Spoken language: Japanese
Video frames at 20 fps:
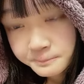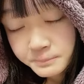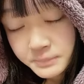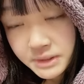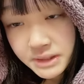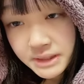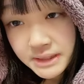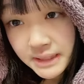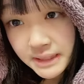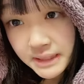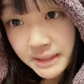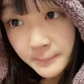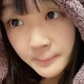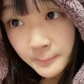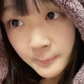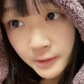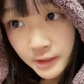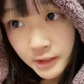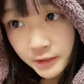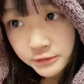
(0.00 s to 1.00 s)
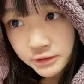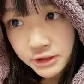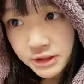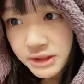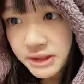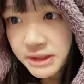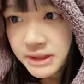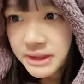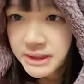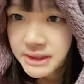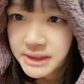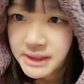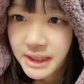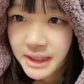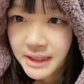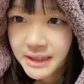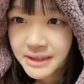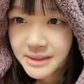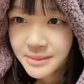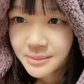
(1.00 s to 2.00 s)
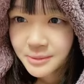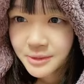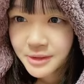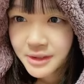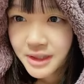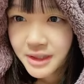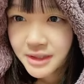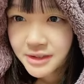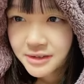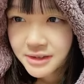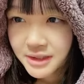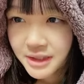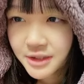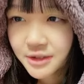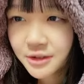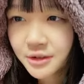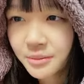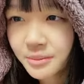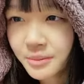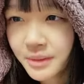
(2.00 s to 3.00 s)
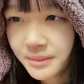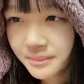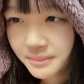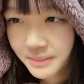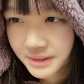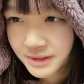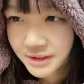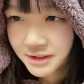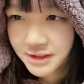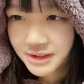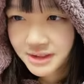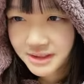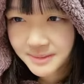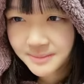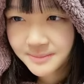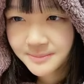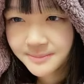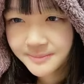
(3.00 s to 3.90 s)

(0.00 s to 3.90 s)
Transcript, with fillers: 見つけてもらういい機会にもなるなと思いますし